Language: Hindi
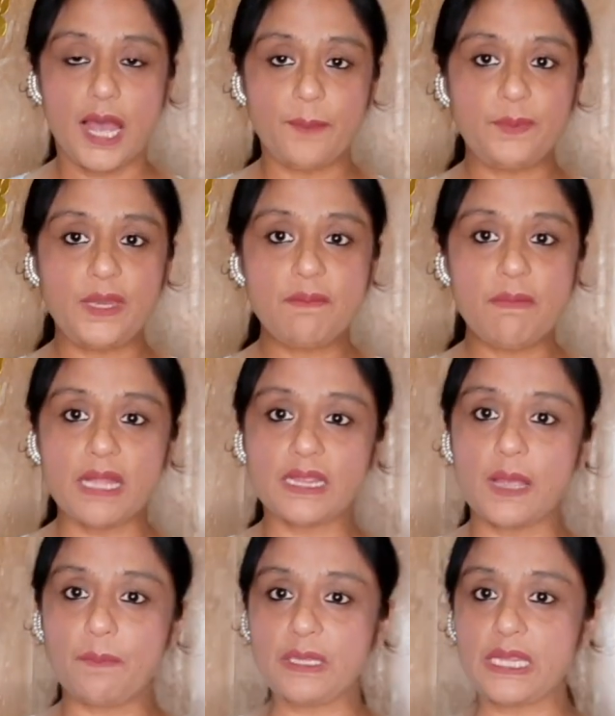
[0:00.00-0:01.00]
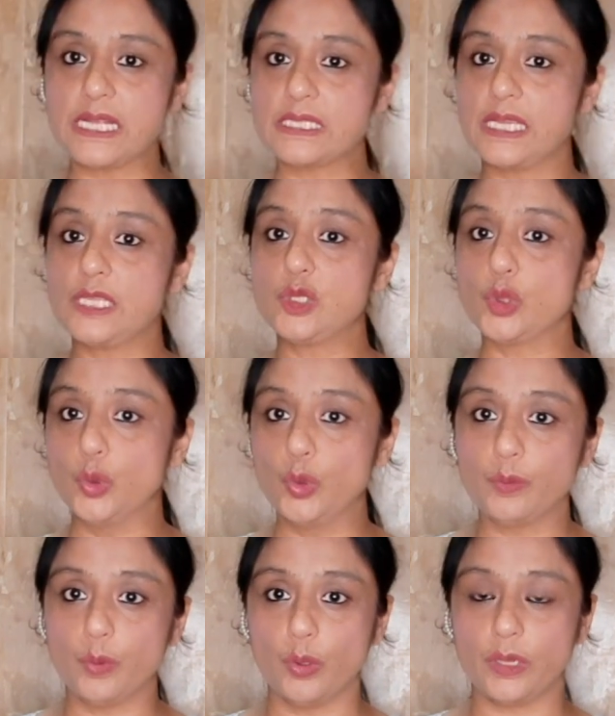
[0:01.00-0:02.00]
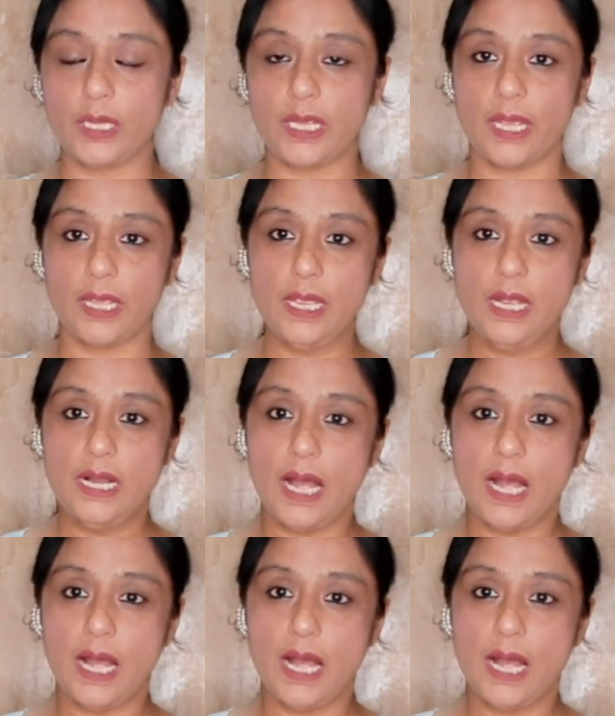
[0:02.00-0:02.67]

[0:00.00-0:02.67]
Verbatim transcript: अपने माता पिता से झूठ बोलते हैं